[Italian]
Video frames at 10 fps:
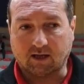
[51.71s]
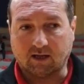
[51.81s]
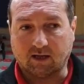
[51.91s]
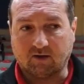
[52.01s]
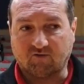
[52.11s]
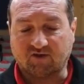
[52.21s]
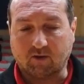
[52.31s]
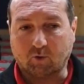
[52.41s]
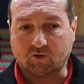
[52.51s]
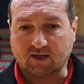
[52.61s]
eh, ci
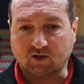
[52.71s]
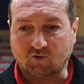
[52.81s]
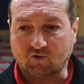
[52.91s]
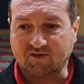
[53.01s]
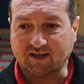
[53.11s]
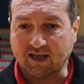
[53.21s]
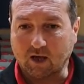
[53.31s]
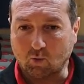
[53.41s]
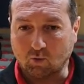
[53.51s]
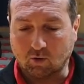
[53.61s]
siamo portati sul 6
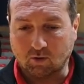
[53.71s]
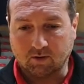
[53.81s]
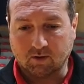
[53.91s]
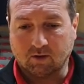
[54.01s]
a 1,